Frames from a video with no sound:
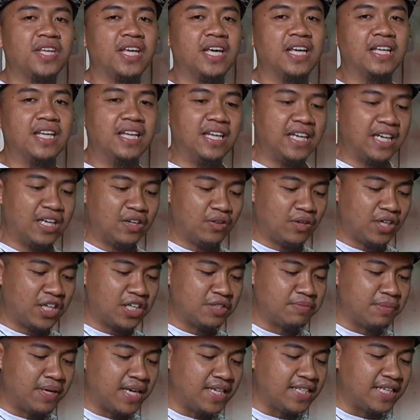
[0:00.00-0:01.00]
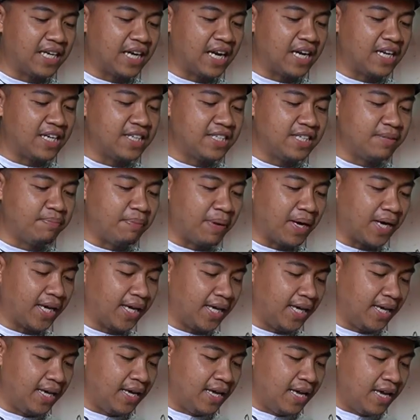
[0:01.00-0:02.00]
Jadi kalau Kings Bunny saranin sih
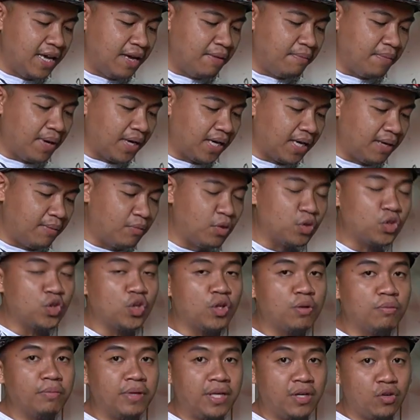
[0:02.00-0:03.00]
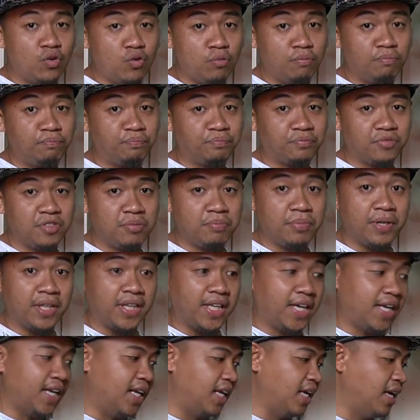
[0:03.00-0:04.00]
pakai pakai botol minum
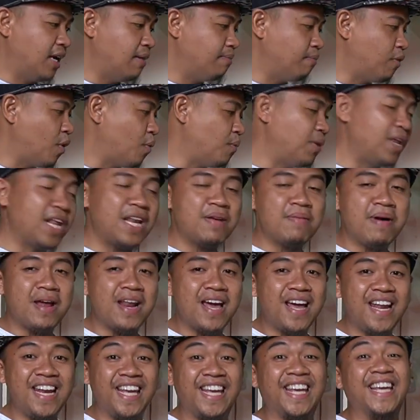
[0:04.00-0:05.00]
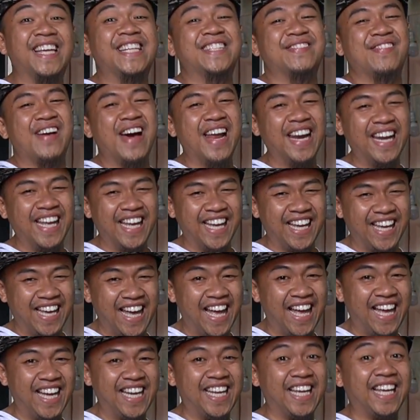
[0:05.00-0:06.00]
seperti ini. Mau beli di mana? Di Kings Bunny
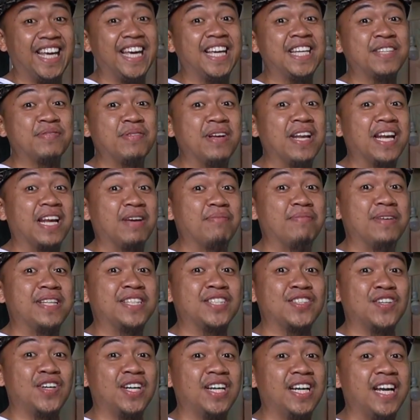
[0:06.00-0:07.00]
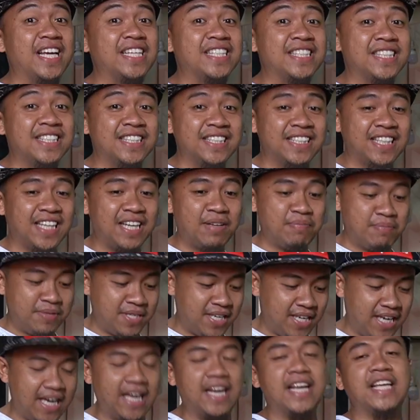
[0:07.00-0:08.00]
ya, di Kings Bunny Rabbit Store.
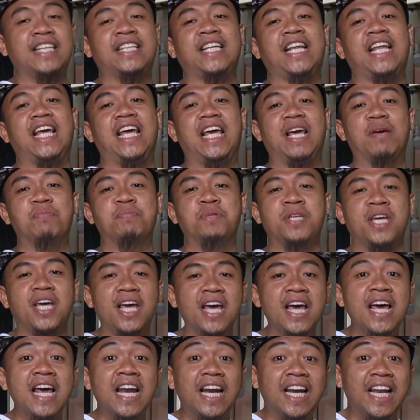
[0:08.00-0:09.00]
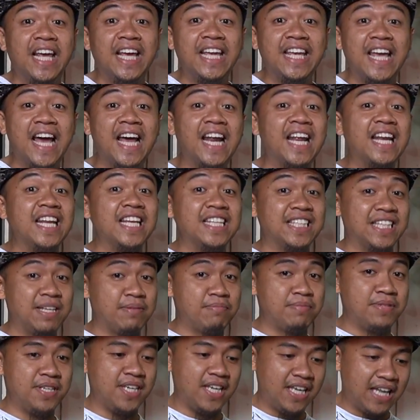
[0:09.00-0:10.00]
Deskripsi eh deskripsi, linknya ada
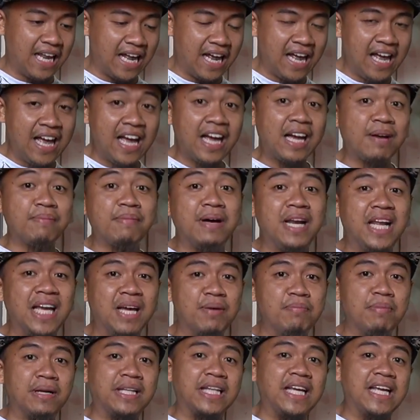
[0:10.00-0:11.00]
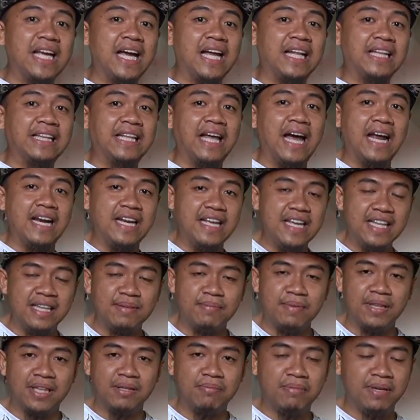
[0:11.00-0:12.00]
deskripsi. Nah kembali ke pertanyaan tadi
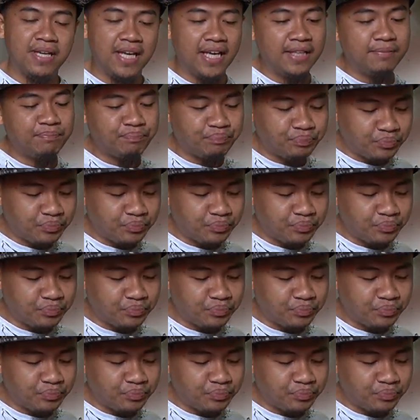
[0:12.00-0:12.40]
teman-teman ya.